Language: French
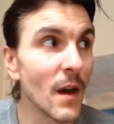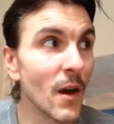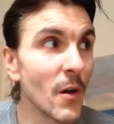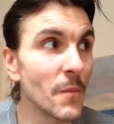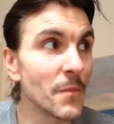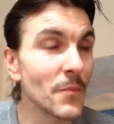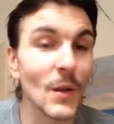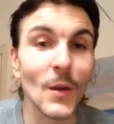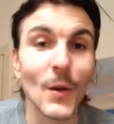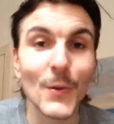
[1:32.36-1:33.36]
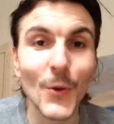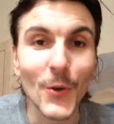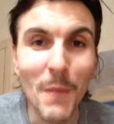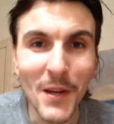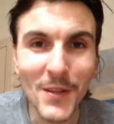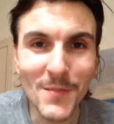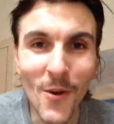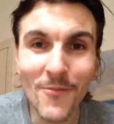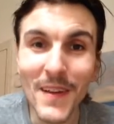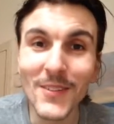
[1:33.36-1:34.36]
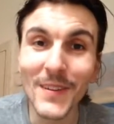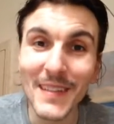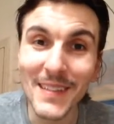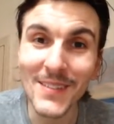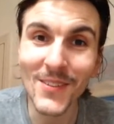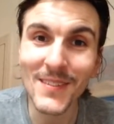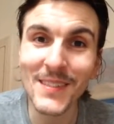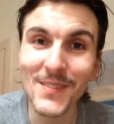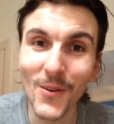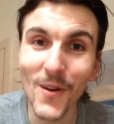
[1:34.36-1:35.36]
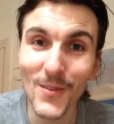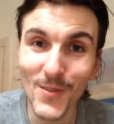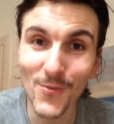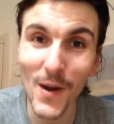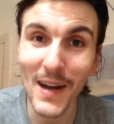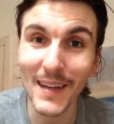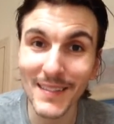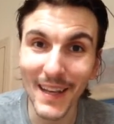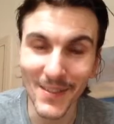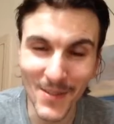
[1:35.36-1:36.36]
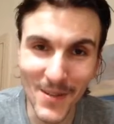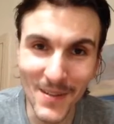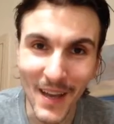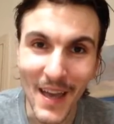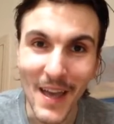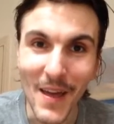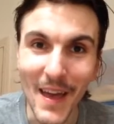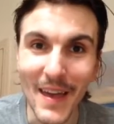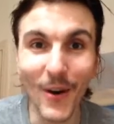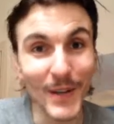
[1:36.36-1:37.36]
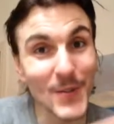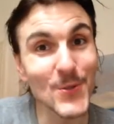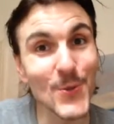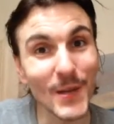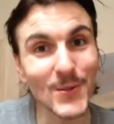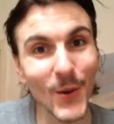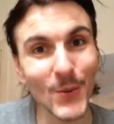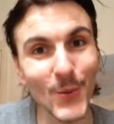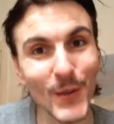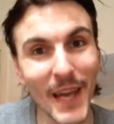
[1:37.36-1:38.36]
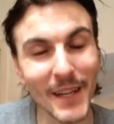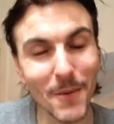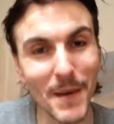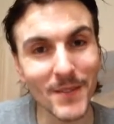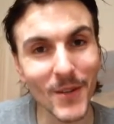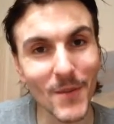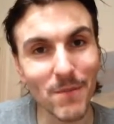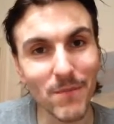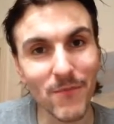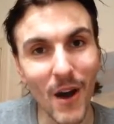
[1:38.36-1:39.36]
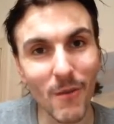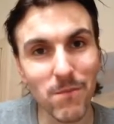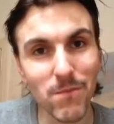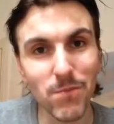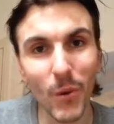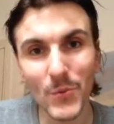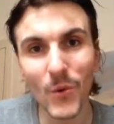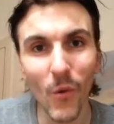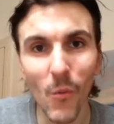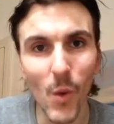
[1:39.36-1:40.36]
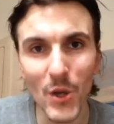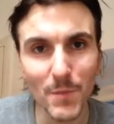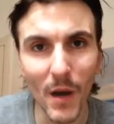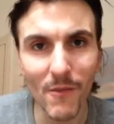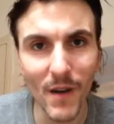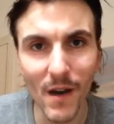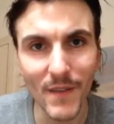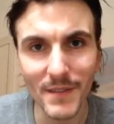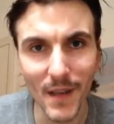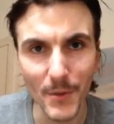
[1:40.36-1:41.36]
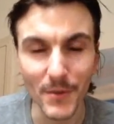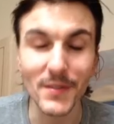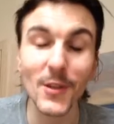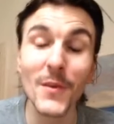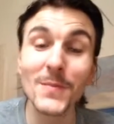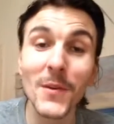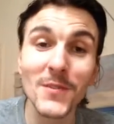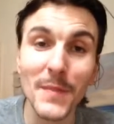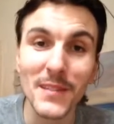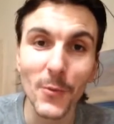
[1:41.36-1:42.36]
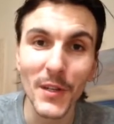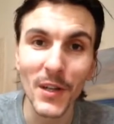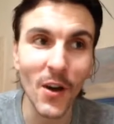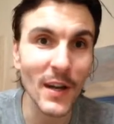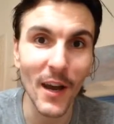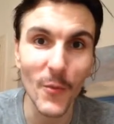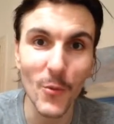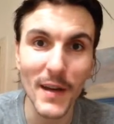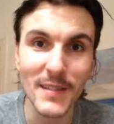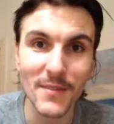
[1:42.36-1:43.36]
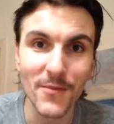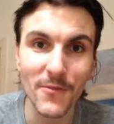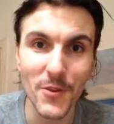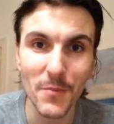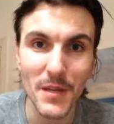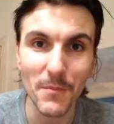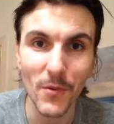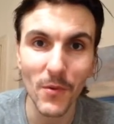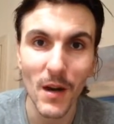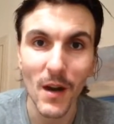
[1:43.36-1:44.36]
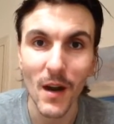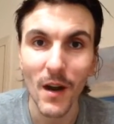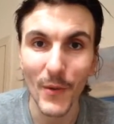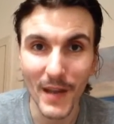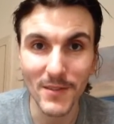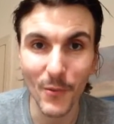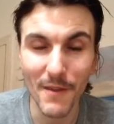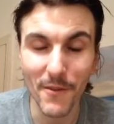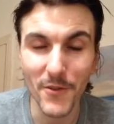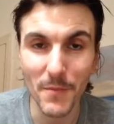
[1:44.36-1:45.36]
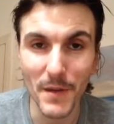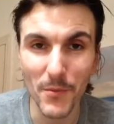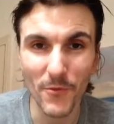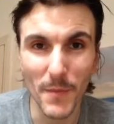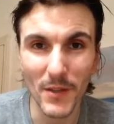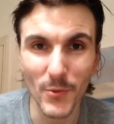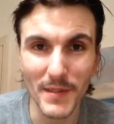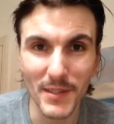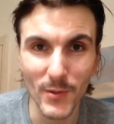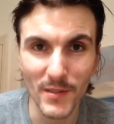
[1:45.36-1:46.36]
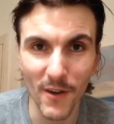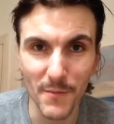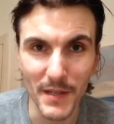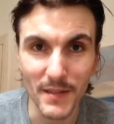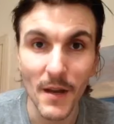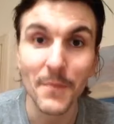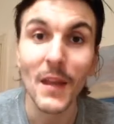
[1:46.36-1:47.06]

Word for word: Um, donc malheureusement, en fait, on était censé se, voir à 13h et on a dû attendre quelques personnes pendant au moins, je sais pas, 20-25 minutes. So we were supposed to meet at 1 o'clock and we waited for a few people. We had to wait for a few people for about 20-25 minutes.